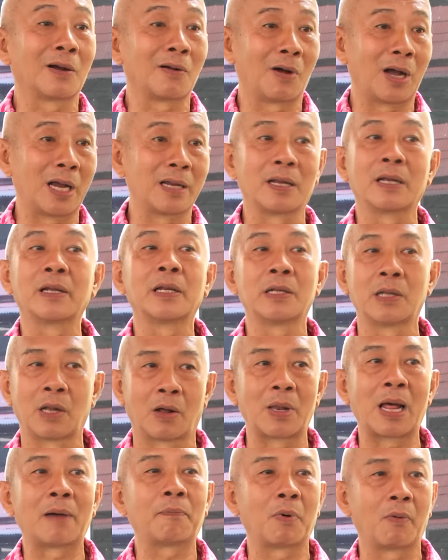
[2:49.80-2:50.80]
วเขาให้อันนี้เรา
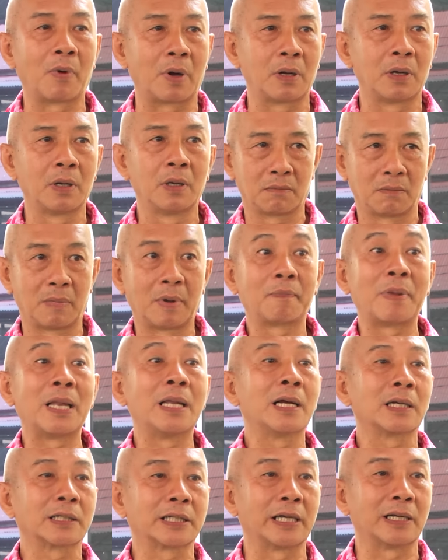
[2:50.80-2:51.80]
รับเพราะว่ามันเป็น
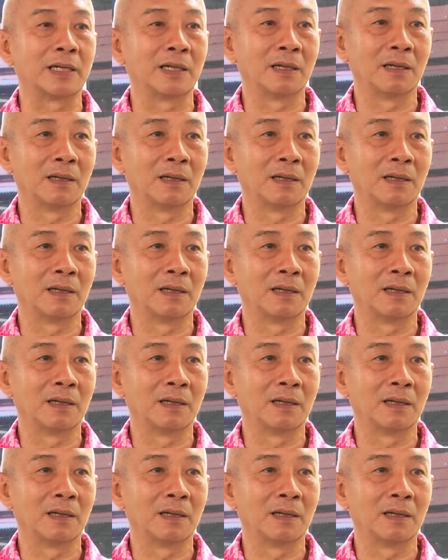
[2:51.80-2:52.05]
เรื่องจริง